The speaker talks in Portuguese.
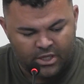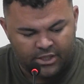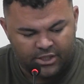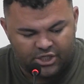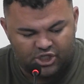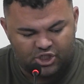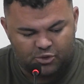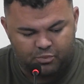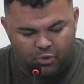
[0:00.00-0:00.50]

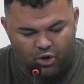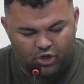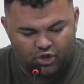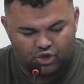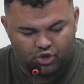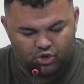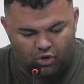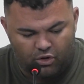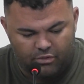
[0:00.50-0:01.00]
que dispõe
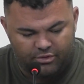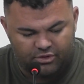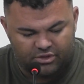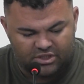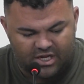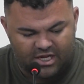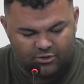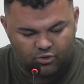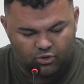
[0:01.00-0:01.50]
sobre o
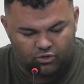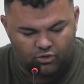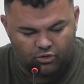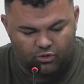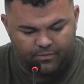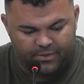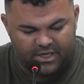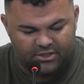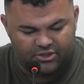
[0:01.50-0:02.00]
estatuto
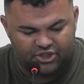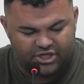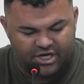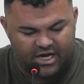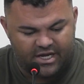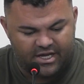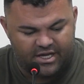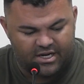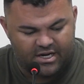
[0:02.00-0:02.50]
do plano de
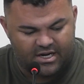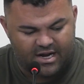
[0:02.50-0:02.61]
carreira,